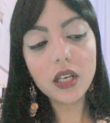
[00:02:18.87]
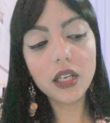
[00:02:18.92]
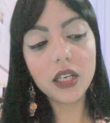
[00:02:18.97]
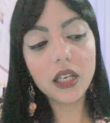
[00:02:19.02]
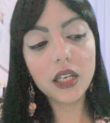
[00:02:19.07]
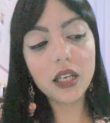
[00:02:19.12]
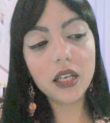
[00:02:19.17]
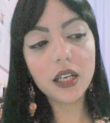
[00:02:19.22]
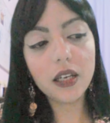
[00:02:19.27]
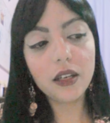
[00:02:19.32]

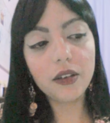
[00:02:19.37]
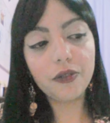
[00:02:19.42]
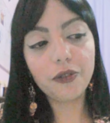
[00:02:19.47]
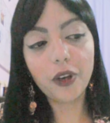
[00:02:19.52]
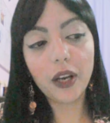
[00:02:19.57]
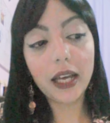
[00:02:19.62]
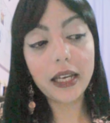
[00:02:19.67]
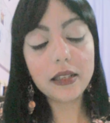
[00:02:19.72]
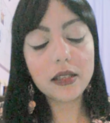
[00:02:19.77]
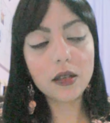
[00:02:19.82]
e
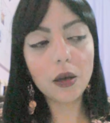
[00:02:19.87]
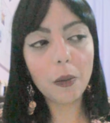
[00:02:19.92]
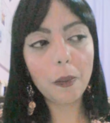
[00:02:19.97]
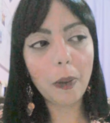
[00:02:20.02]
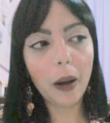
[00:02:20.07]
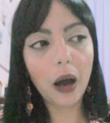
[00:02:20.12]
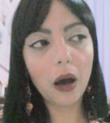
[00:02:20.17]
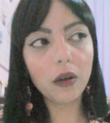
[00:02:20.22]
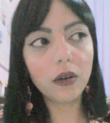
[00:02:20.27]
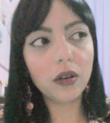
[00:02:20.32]
foi lá em São
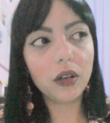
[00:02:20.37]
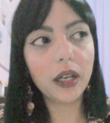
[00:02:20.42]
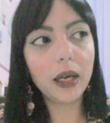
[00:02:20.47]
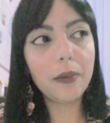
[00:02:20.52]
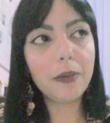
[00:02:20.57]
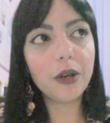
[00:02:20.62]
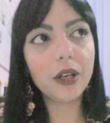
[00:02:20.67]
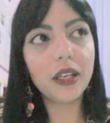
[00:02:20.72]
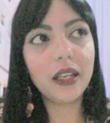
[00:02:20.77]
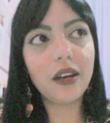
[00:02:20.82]
Paulo, eu
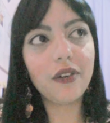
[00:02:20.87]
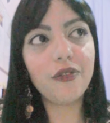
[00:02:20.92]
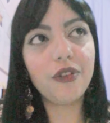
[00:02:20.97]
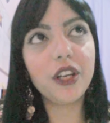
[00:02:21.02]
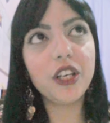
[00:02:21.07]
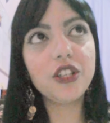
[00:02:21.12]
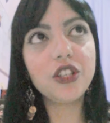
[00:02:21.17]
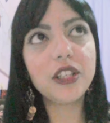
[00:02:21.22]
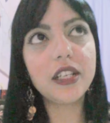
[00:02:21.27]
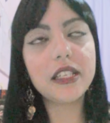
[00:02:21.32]
lembro que na
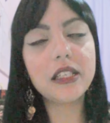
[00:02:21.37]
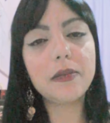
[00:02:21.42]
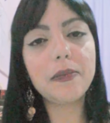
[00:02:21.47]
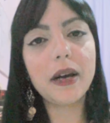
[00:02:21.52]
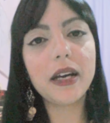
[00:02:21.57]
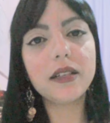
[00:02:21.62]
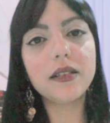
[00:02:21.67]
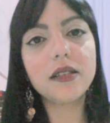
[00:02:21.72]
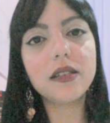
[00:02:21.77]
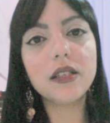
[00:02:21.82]
frente desse
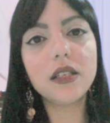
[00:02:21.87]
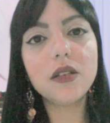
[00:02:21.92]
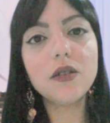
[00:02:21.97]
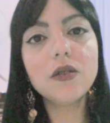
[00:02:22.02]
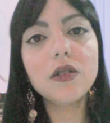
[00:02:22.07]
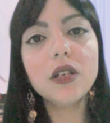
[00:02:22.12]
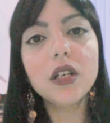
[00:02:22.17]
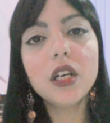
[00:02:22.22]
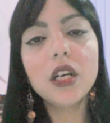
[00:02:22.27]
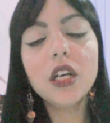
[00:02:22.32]

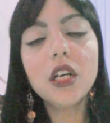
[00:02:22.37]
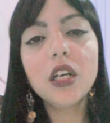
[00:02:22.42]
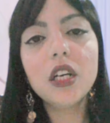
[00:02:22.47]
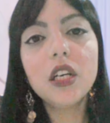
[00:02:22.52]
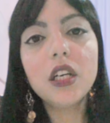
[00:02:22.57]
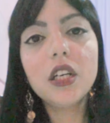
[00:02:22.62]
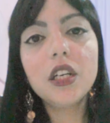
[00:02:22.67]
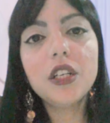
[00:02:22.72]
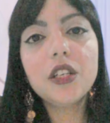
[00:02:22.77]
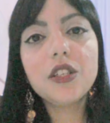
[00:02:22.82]
barzinho
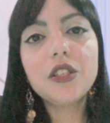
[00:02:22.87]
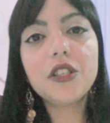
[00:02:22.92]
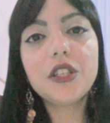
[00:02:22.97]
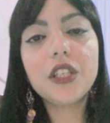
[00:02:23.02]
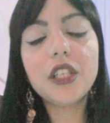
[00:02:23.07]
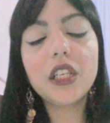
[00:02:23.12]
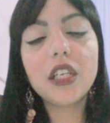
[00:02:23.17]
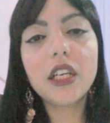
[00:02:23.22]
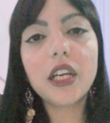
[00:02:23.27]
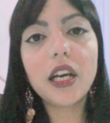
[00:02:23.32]

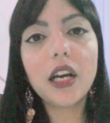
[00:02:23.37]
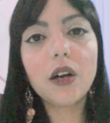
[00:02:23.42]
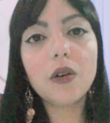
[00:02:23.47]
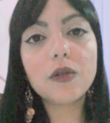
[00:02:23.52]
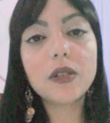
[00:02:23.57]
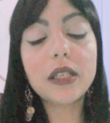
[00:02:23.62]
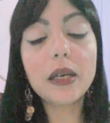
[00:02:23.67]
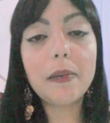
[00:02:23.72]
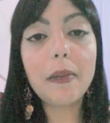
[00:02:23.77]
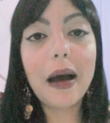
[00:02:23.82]
tinha um
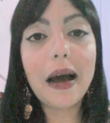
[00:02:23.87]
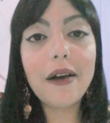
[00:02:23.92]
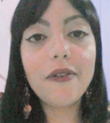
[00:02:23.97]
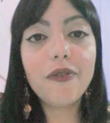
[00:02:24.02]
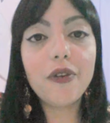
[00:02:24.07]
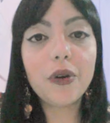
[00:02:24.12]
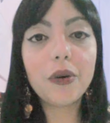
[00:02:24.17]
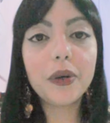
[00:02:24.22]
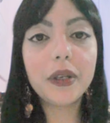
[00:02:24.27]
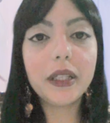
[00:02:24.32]

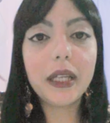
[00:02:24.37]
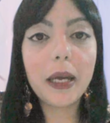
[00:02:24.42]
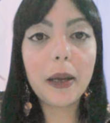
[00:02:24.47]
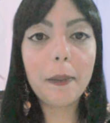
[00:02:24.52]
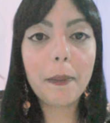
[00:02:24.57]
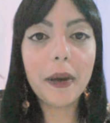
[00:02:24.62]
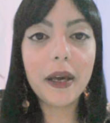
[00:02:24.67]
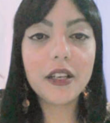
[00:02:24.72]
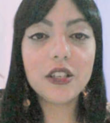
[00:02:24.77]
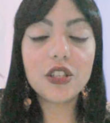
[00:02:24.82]
semáforo e de
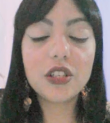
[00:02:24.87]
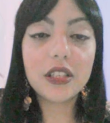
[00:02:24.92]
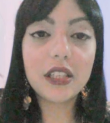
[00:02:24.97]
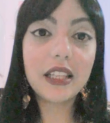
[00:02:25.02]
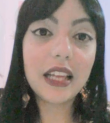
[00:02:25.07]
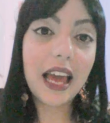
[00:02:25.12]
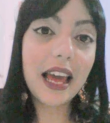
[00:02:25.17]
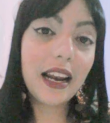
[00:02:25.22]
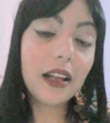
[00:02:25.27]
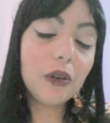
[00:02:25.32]
repente
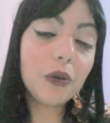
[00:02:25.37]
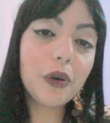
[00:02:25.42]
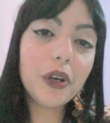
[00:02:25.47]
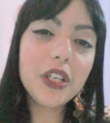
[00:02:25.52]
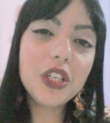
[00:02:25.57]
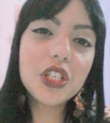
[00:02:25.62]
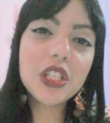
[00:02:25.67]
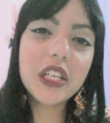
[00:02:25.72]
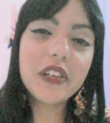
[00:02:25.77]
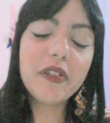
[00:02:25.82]
era
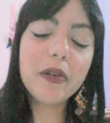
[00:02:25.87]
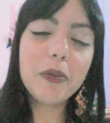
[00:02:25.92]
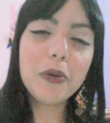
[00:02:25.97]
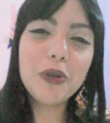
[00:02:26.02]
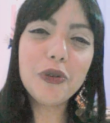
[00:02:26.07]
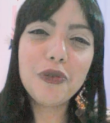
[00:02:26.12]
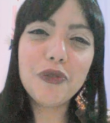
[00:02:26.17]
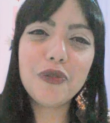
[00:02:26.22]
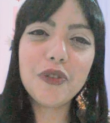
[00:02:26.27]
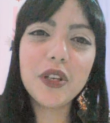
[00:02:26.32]
noite, estava
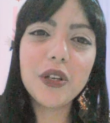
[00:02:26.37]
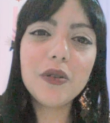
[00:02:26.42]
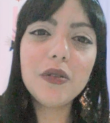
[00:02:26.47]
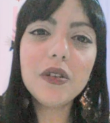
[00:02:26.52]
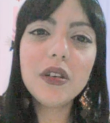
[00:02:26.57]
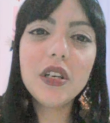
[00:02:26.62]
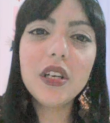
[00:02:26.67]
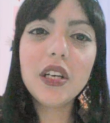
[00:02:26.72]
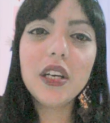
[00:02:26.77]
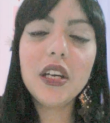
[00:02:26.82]
muito
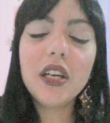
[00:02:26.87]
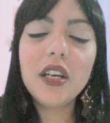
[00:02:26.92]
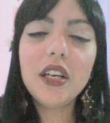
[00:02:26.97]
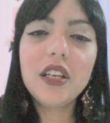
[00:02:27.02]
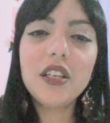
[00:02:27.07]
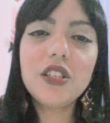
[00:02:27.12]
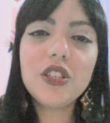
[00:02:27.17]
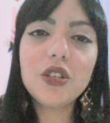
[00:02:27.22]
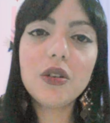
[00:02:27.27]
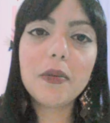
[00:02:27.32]
frio
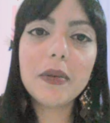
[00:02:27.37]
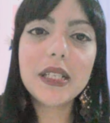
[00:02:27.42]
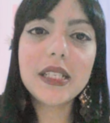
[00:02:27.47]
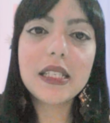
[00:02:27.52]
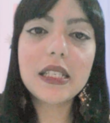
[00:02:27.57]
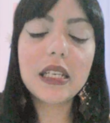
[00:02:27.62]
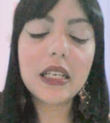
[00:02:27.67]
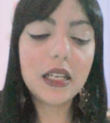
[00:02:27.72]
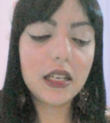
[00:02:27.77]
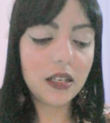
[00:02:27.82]
e tinha
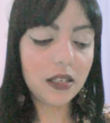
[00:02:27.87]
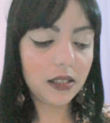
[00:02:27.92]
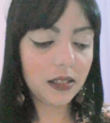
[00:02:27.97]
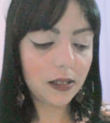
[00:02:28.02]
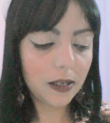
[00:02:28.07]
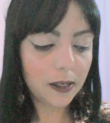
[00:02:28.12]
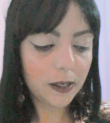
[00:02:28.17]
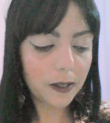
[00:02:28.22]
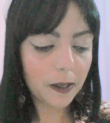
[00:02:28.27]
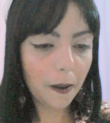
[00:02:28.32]
umas
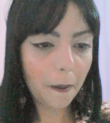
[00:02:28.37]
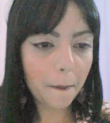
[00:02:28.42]
crianças